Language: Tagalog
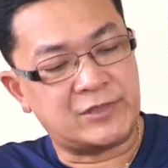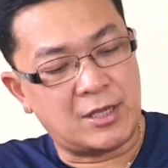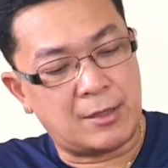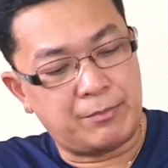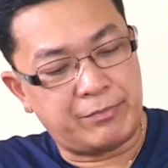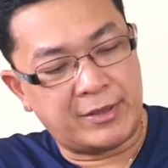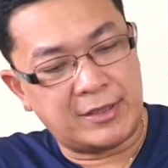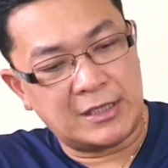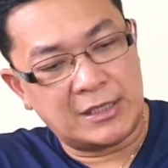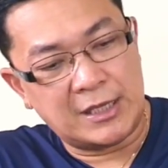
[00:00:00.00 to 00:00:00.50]

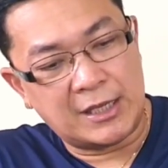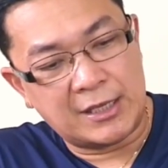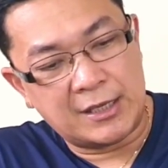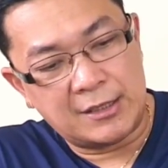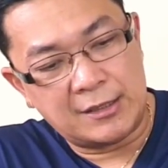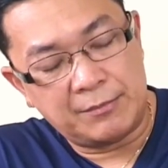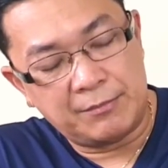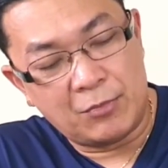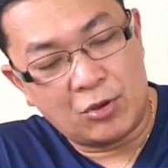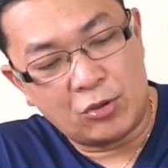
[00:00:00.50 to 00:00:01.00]
Siyempre,
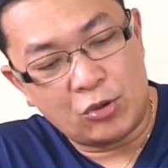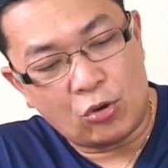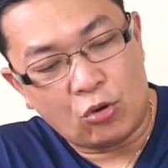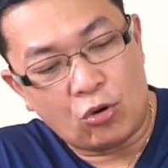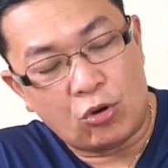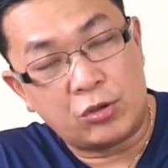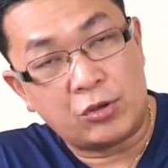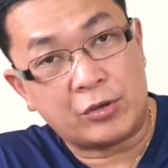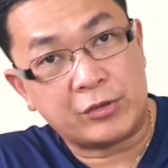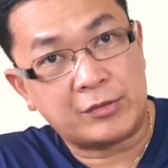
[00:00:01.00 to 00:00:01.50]
nilagyan,
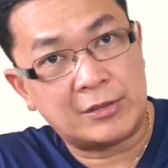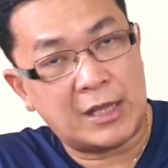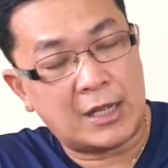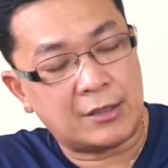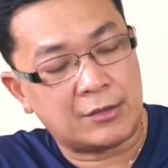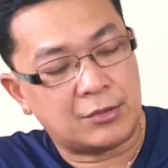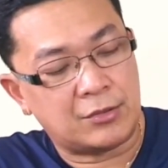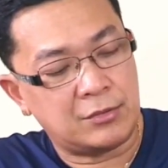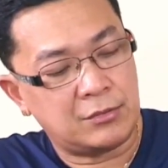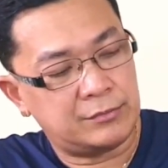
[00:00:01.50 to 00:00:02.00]
monocolors
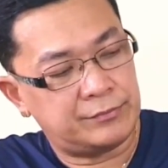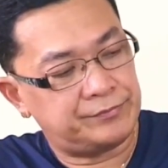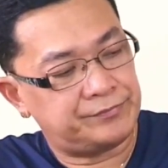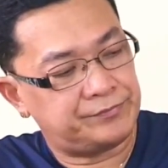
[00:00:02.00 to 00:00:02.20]
lang, no?